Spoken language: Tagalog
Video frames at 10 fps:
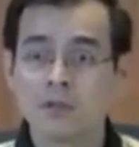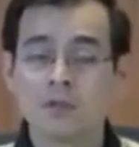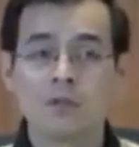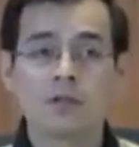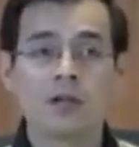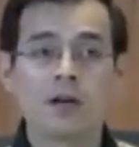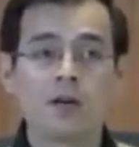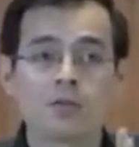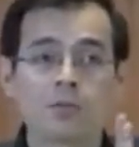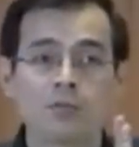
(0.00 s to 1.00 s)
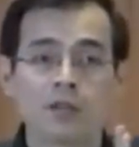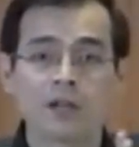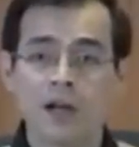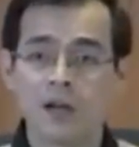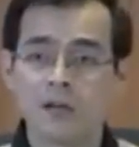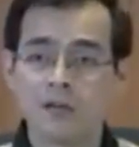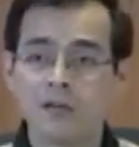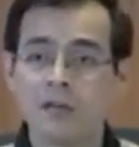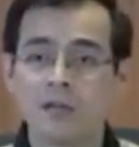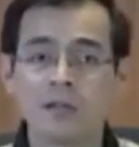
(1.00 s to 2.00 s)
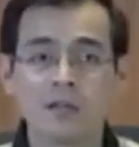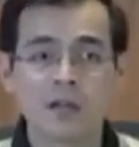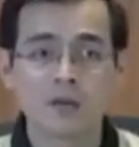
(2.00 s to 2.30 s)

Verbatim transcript: Nung kinakausap ko ng Tagalog, hindi rin ako